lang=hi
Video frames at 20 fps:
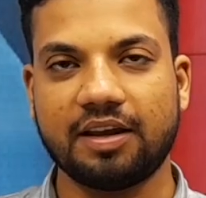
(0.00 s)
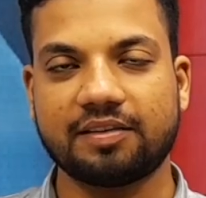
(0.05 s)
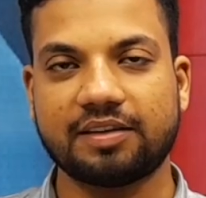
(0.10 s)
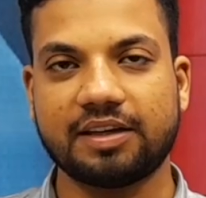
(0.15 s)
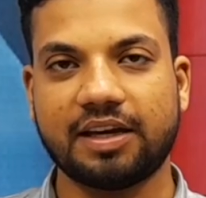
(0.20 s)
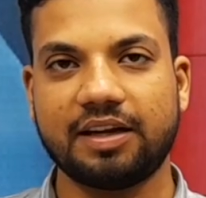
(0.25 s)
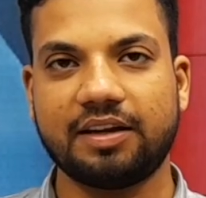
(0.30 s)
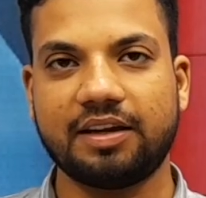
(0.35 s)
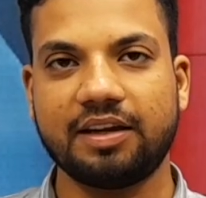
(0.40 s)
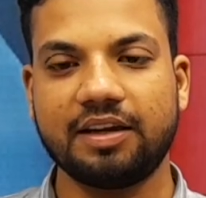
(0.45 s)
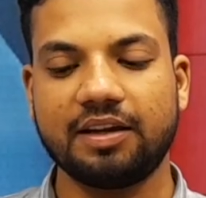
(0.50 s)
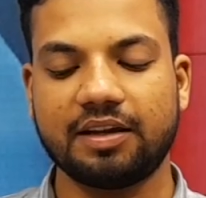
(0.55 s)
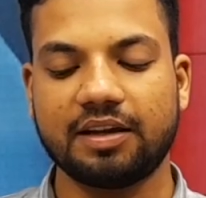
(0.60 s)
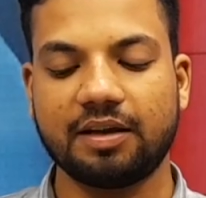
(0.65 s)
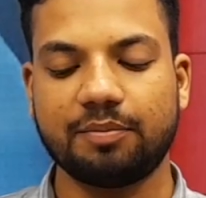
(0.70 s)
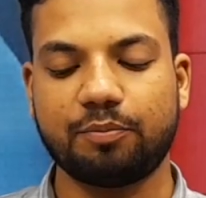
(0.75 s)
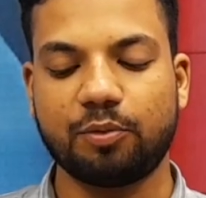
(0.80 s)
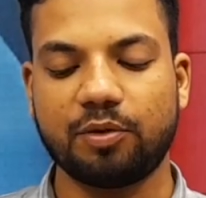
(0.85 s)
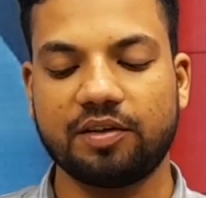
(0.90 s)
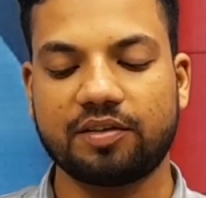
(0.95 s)
एसआईटी के
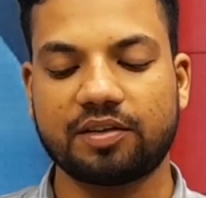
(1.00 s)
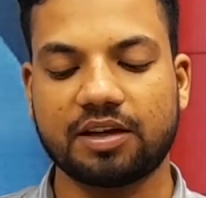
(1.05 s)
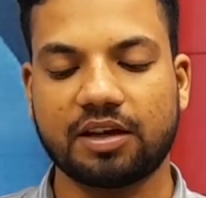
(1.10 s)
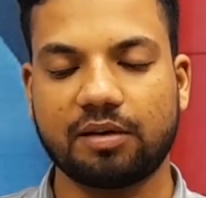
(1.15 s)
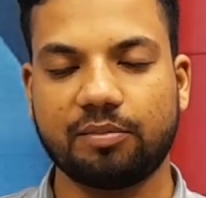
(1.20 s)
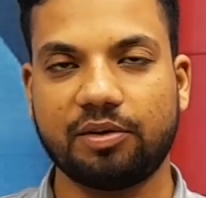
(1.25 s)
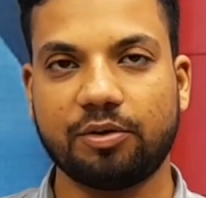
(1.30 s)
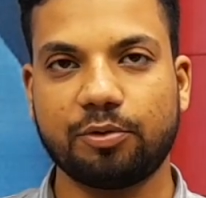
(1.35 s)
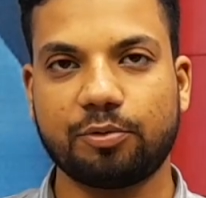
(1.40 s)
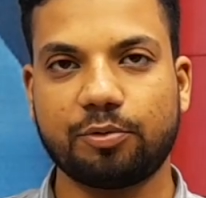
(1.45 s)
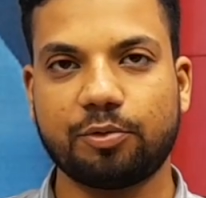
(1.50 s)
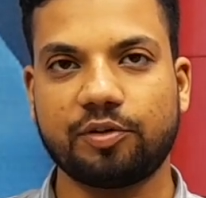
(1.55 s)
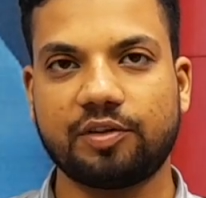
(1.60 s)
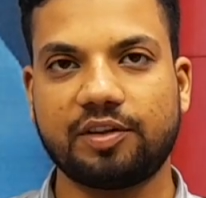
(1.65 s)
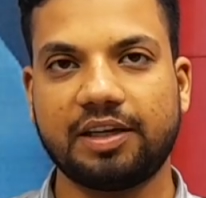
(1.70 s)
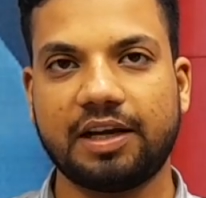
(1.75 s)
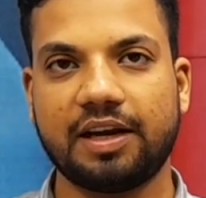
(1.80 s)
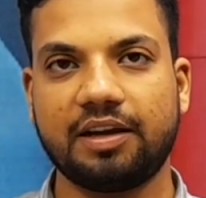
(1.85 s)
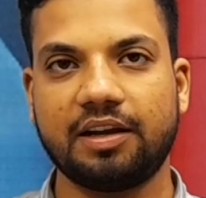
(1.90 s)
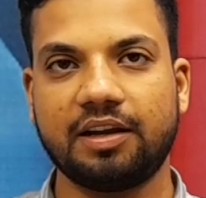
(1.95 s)
पुलिसकर्मियों को
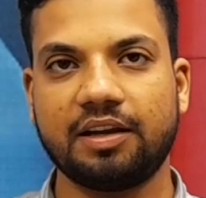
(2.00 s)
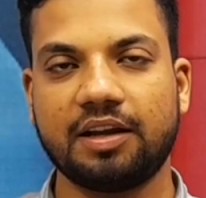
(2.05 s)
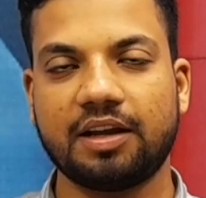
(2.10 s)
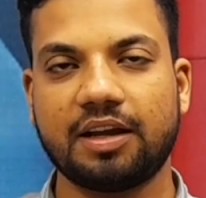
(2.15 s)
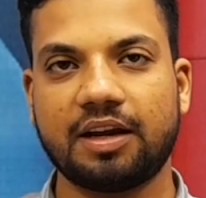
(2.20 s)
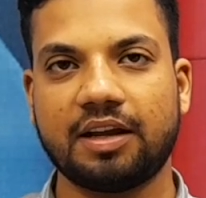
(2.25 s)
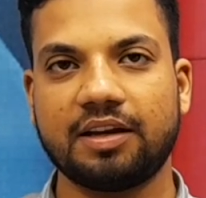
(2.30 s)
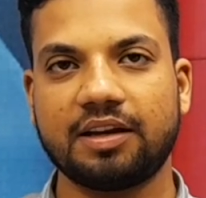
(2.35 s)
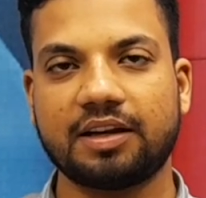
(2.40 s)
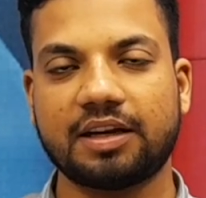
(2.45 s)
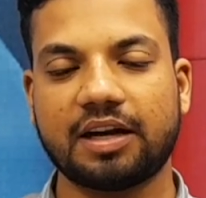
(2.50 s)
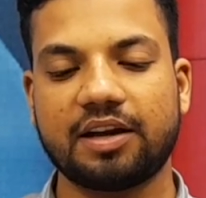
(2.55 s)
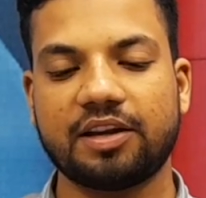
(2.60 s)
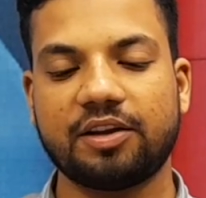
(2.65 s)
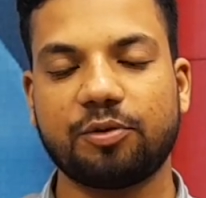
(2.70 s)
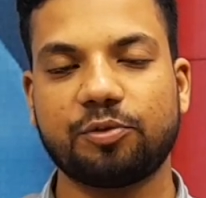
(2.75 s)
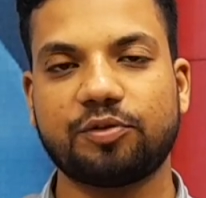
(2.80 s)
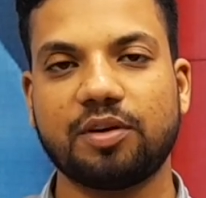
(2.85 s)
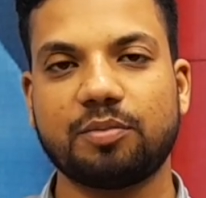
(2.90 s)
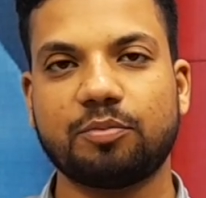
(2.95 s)
सीआईडी ने अन्य कार्यों से